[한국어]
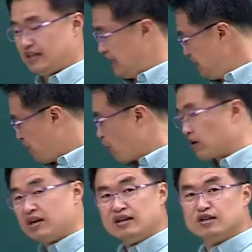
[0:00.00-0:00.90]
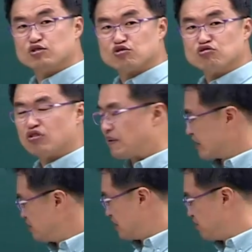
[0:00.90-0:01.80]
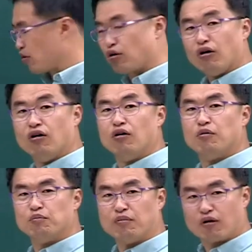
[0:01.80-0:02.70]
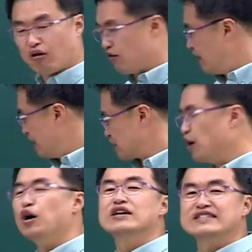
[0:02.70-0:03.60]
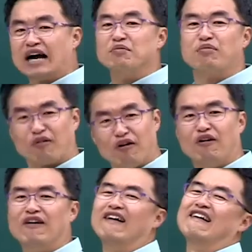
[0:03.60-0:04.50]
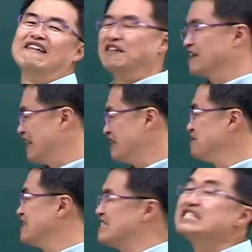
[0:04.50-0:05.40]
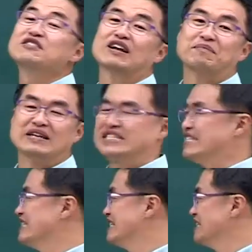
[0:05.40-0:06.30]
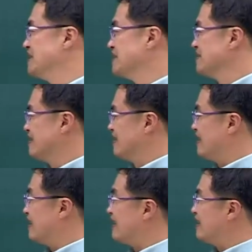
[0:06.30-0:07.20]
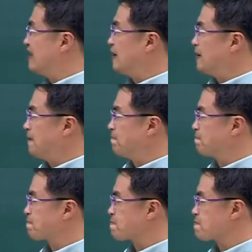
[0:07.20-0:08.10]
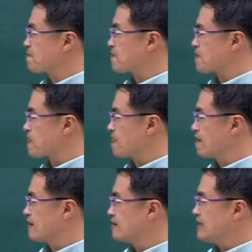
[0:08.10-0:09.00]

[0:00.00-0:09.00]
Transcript: 이 복을 중국어 발음으로 하면 복고, 복고. 그래서 장보고 어, 이렇게 이름을 이제 지은 거란 말이지. 어, 그